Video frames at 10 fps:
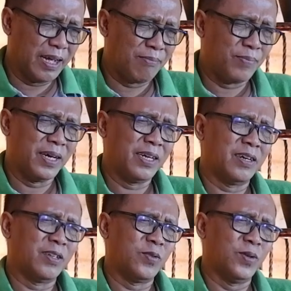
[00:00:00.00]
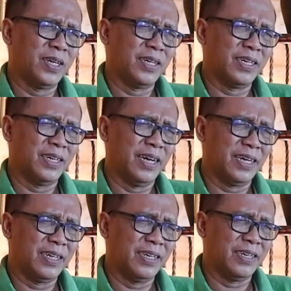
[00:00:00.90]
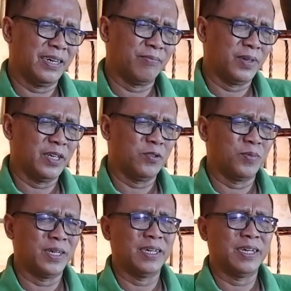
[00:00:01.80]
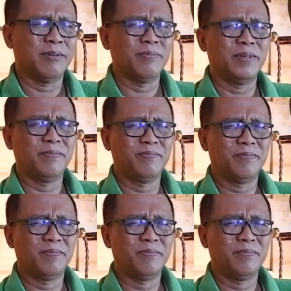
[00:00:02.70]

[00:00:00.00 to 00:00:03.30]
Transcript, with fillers: apa yang Tuhan kehendaki di dalam kehidupan kami.